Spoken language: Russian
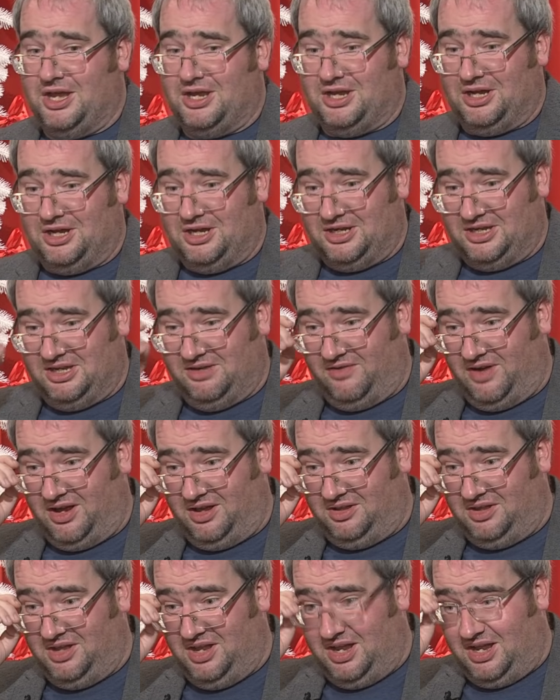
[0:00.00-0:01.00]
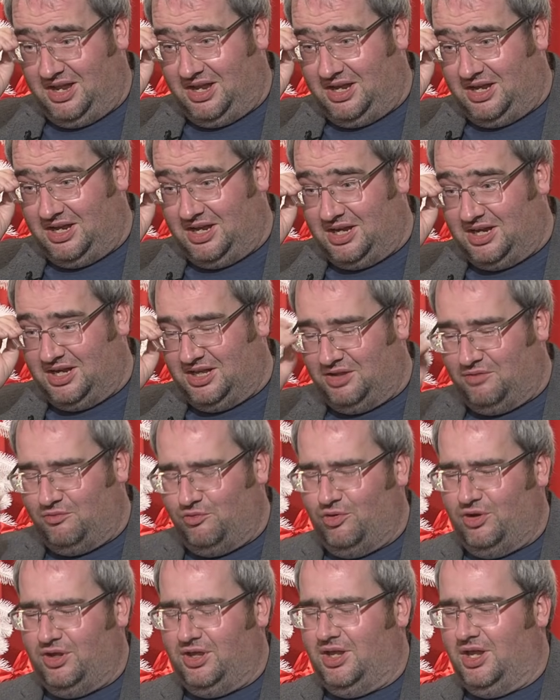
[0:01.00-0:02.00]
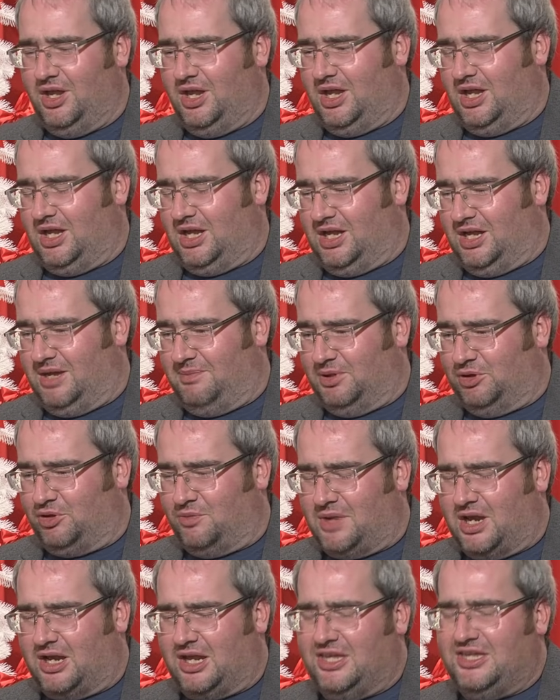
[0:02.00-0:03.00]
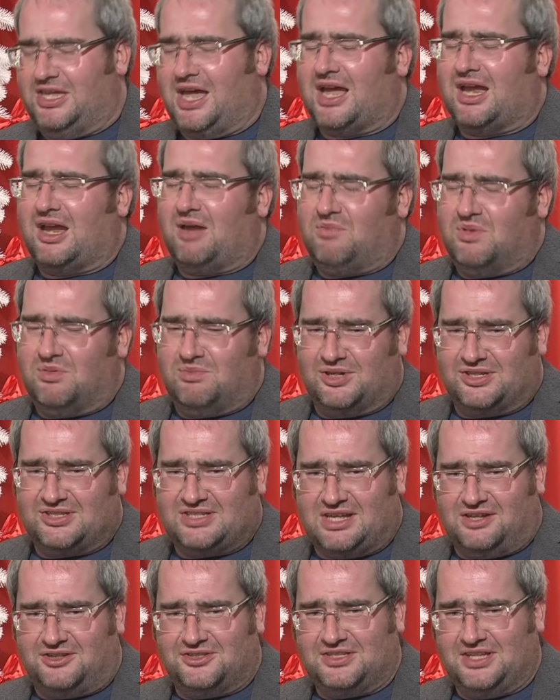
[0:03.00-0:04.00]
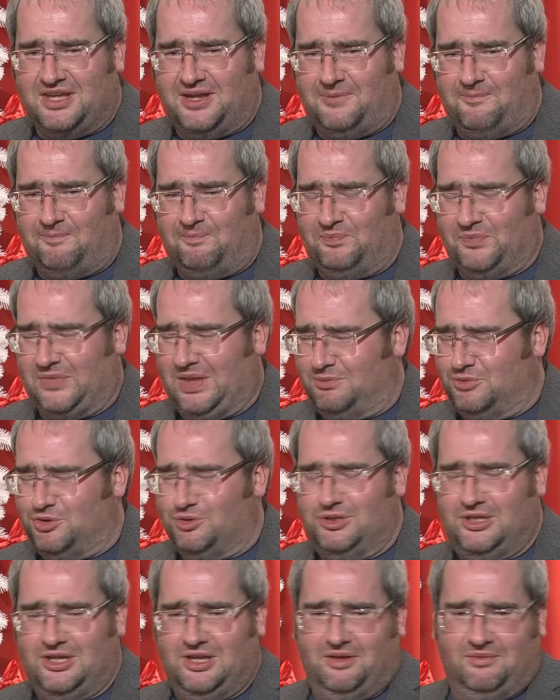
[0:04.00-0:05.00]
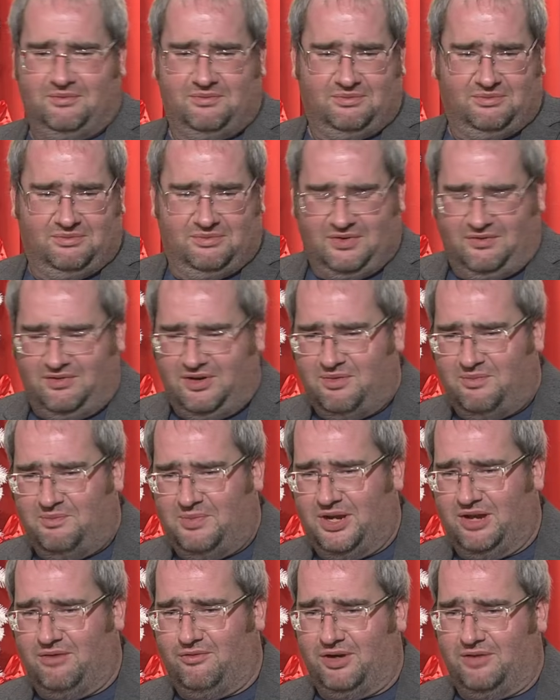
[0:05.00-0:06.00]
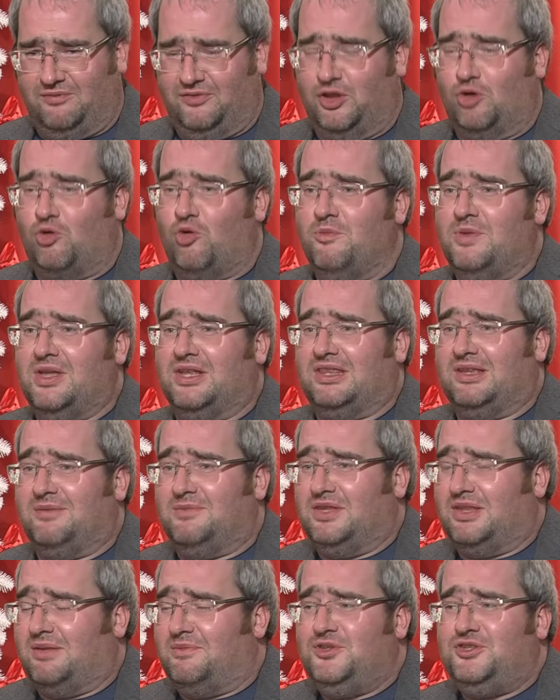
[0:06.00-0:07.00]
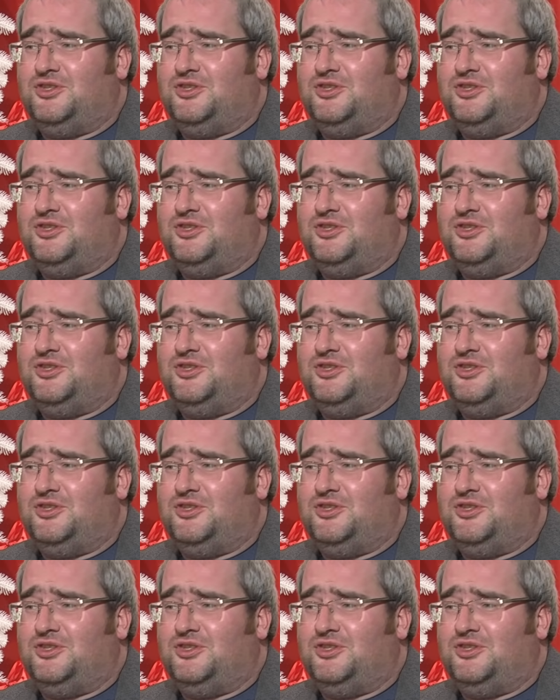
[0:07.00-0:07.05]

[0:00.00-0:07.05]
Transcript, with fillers: э, кивал э, головой, э, потом как якобы бросался там чуть ли во время переговоров документами там